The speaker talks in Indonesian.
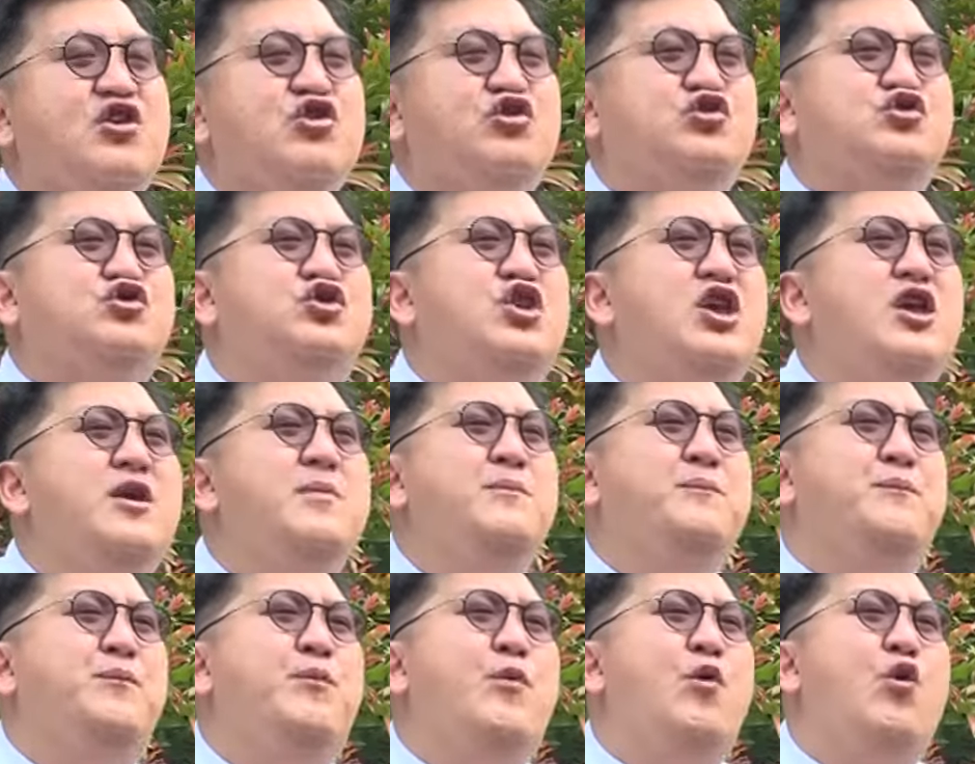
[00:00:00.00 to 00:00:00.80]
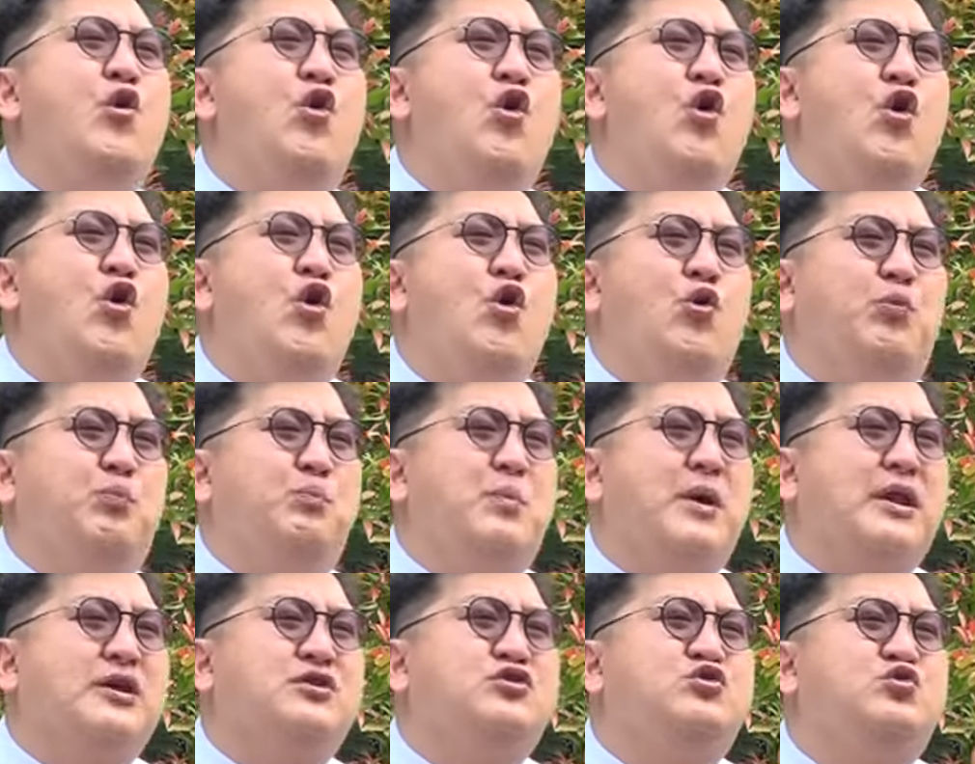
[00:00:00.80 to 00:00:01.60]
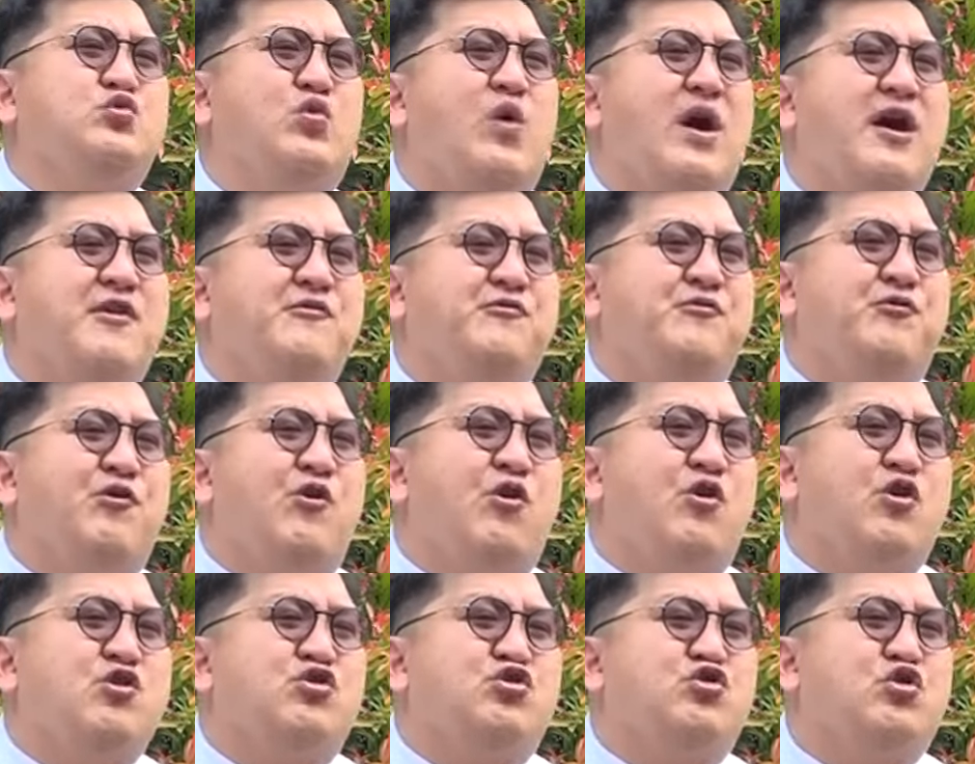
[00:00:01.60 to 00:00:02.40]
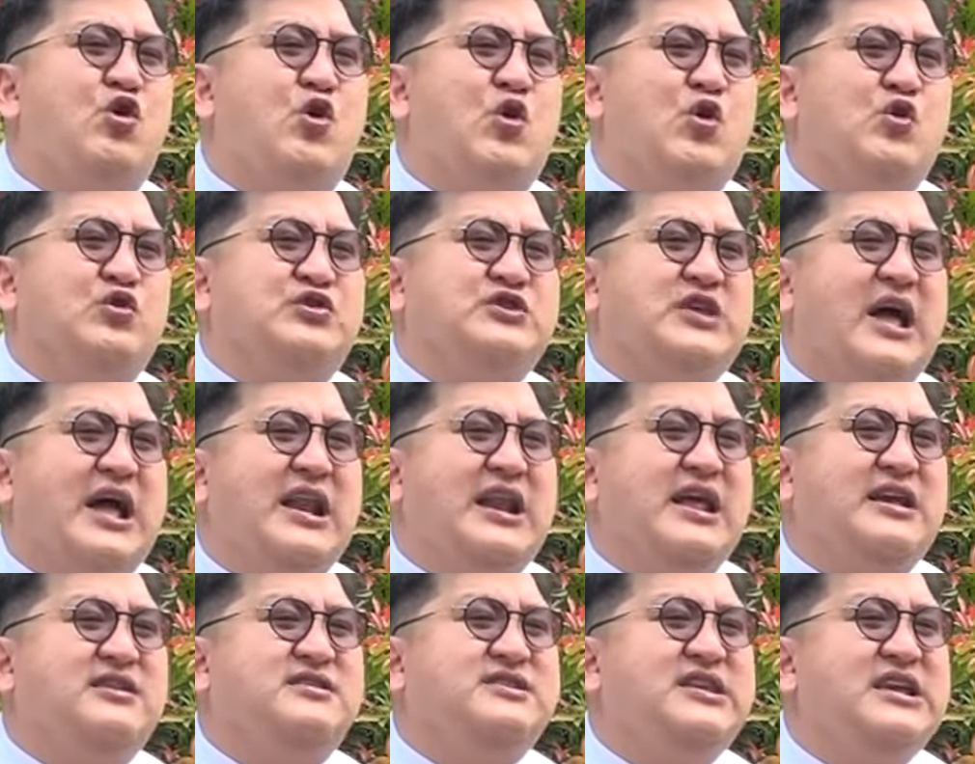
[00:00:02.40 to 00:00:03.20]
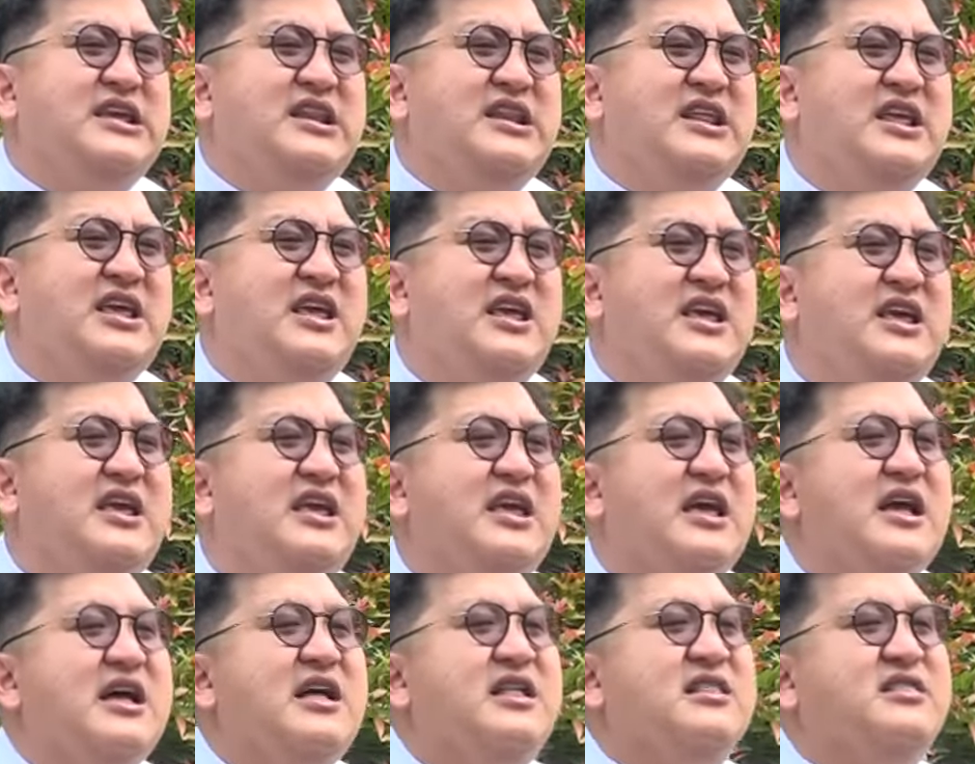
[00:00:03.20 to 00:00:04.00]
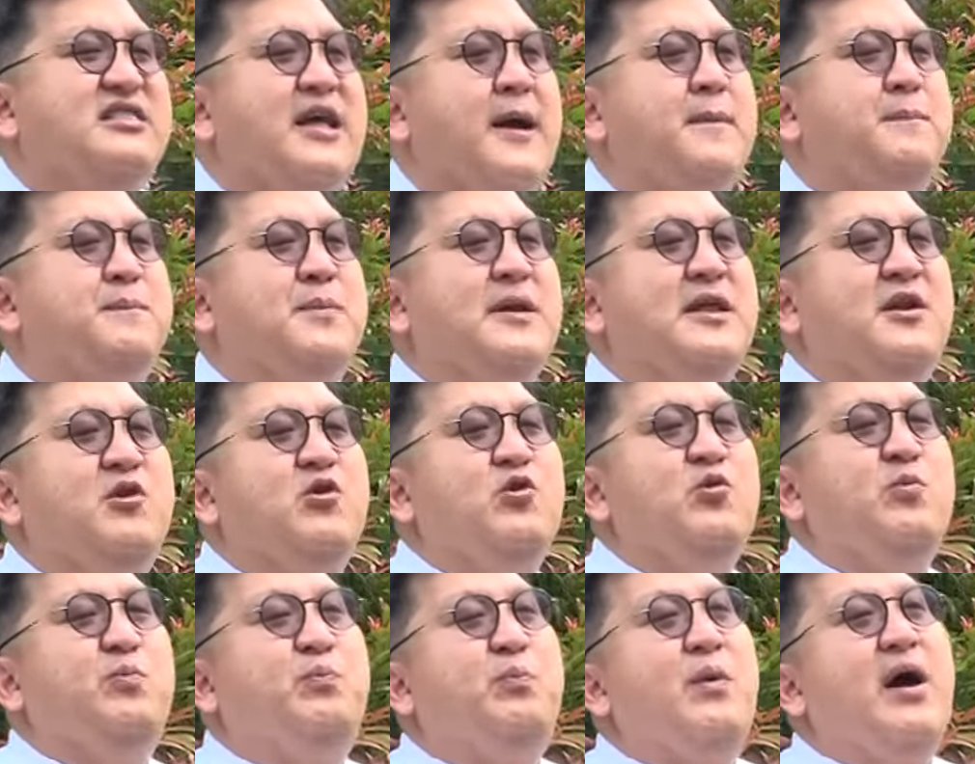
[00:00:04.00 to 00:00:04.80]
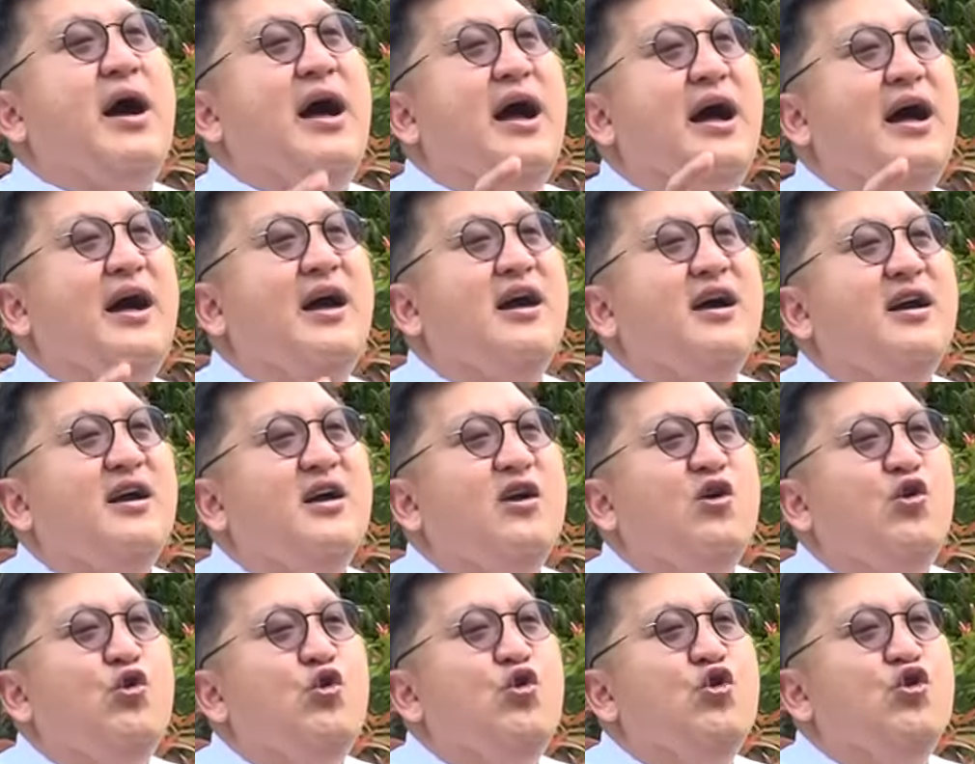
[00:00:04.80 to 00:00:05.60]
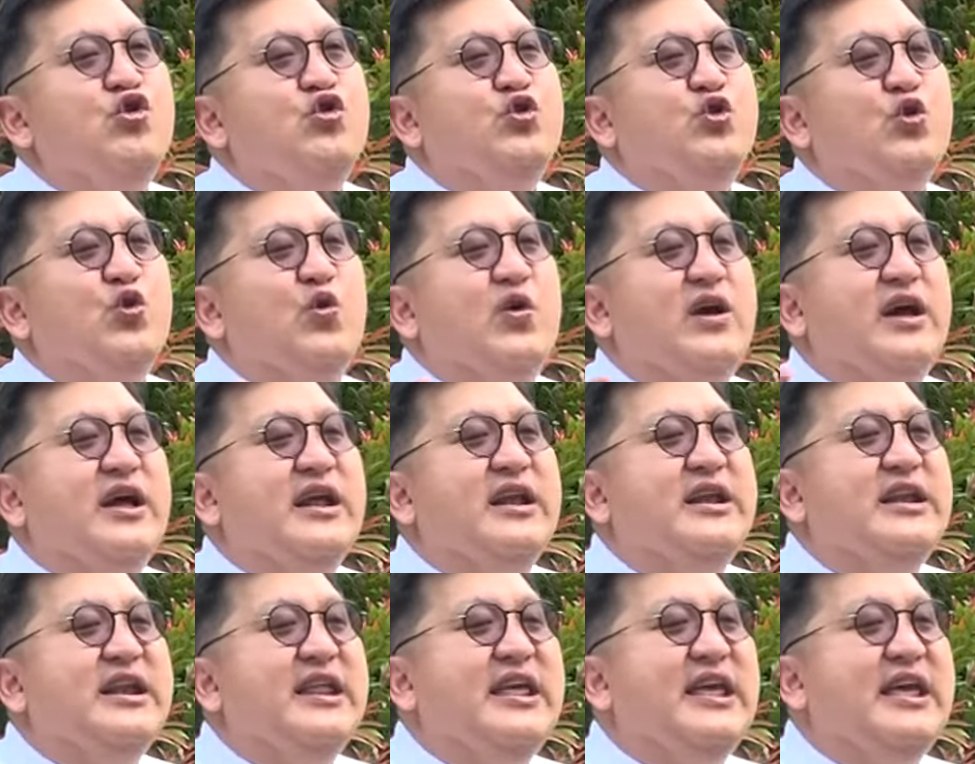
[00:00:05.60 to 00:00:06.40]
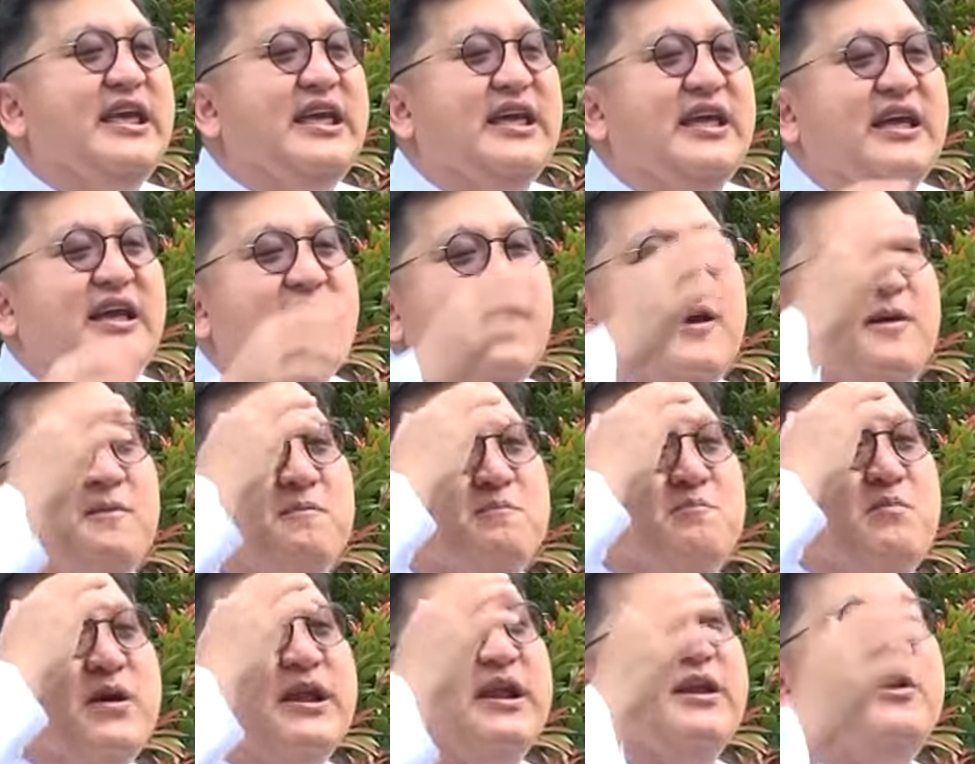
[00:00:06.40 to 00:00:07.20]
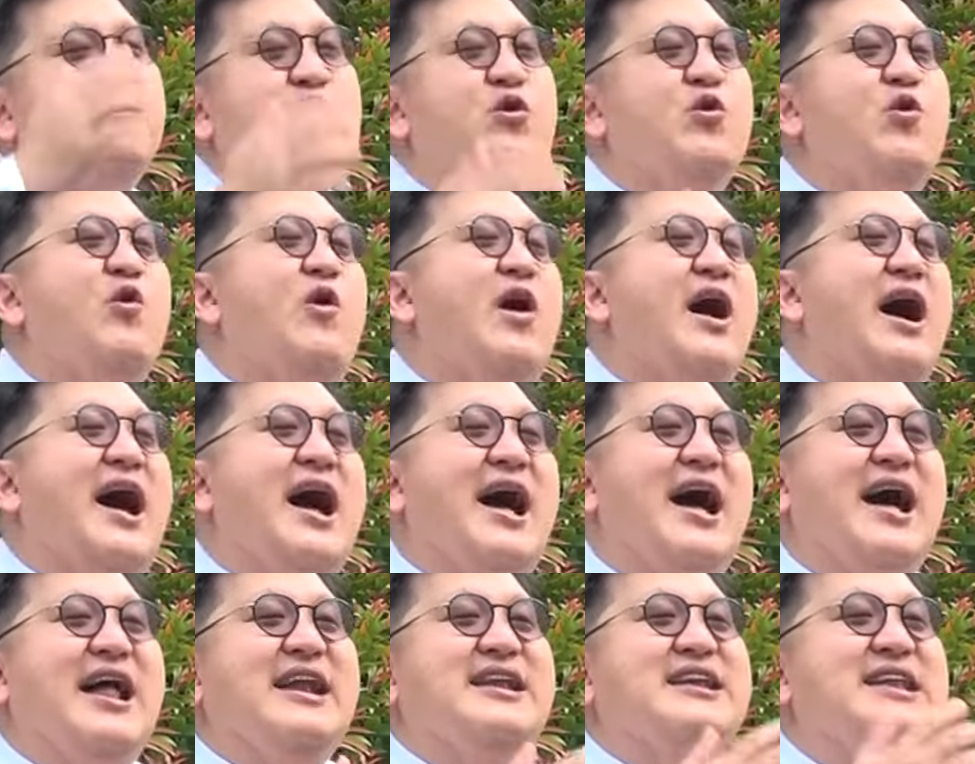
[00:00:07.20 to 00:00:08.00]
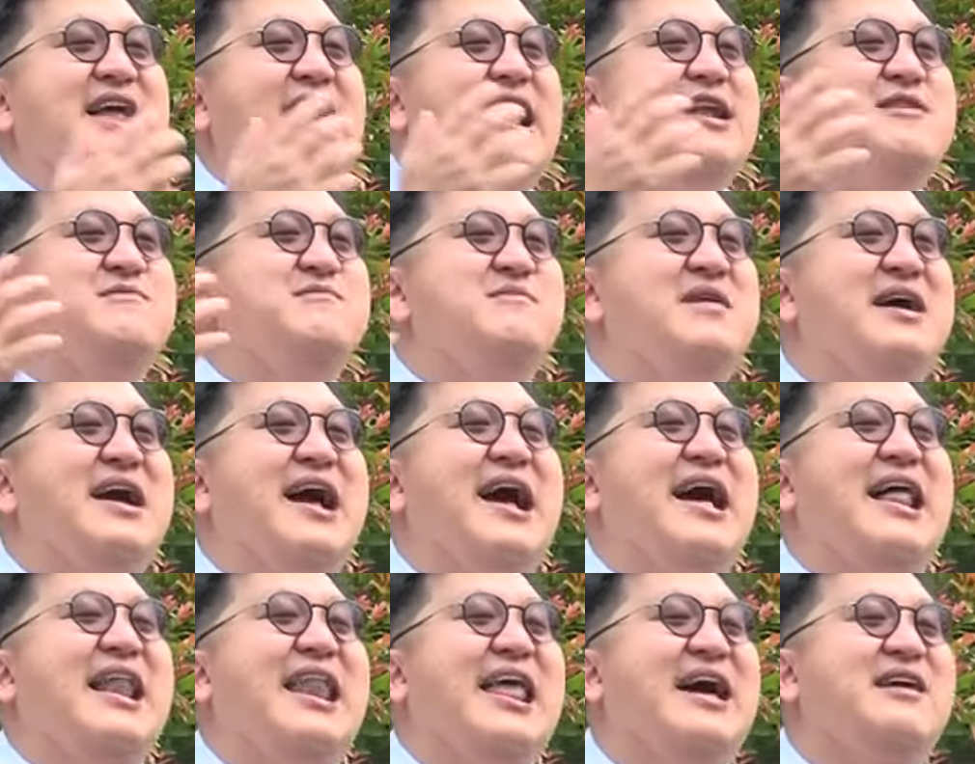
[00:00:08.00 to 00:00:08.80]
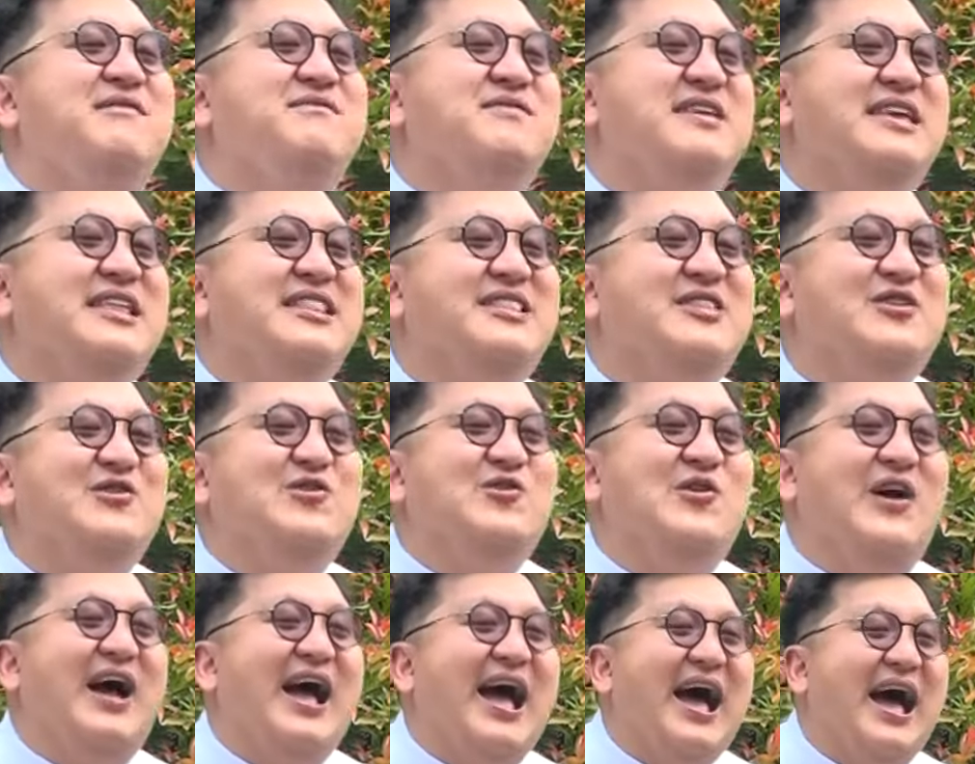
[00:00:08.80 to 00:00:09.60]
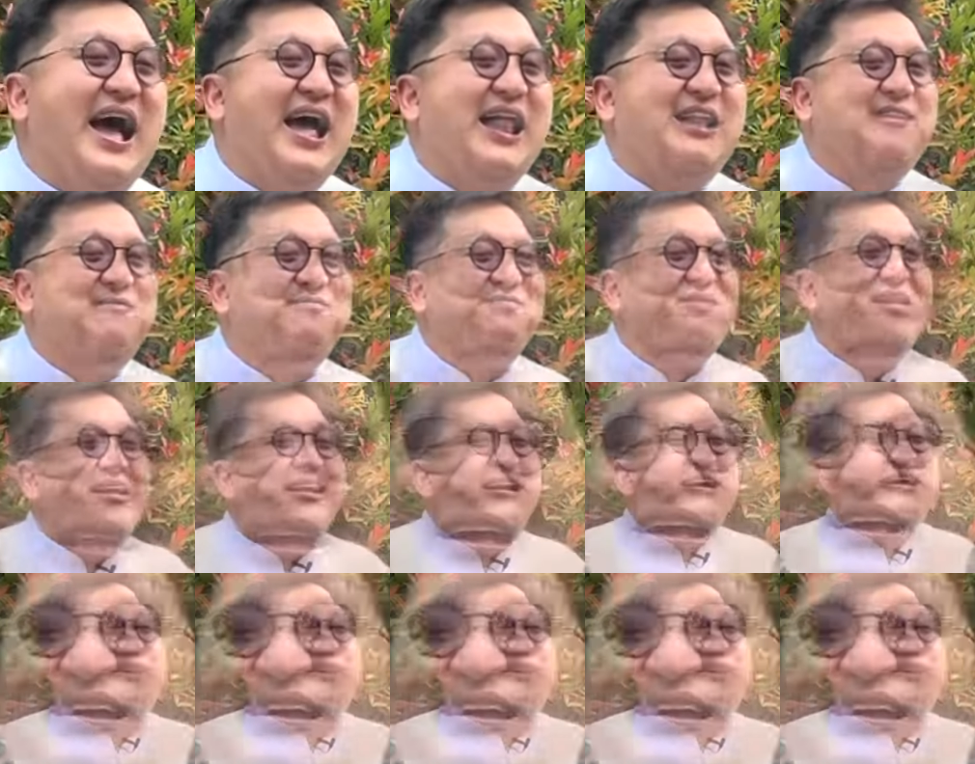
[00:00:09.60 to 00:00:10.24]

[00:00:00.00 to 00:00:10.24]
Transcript: Sibuk bersuah foto sana sini, tapi lupa untuk hening berdoa dan mengalami Tuhan.